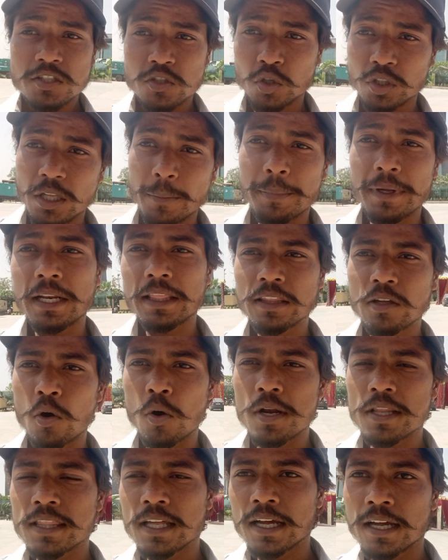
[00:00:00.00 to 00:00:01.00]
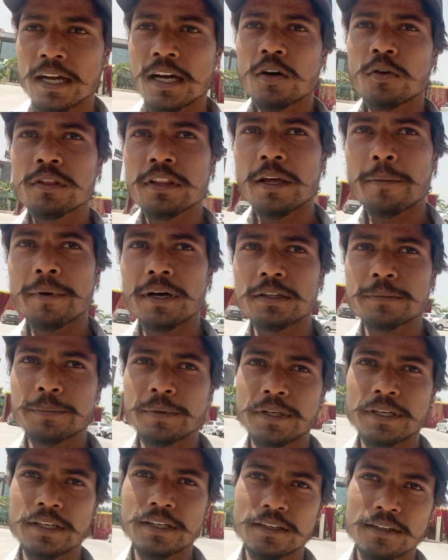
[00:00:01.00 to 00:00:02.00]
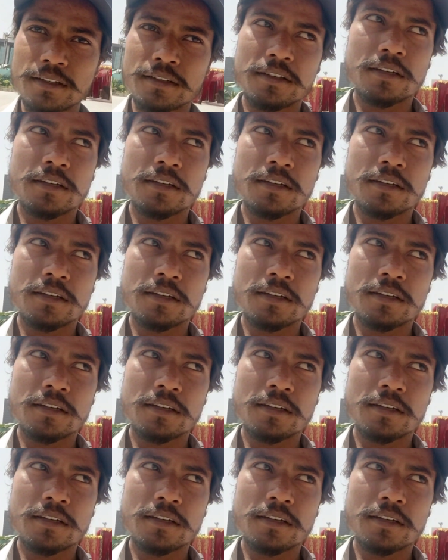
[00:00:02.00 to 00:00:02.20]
चौथा पैलेस कौन सा आएगा उसके बाद फिर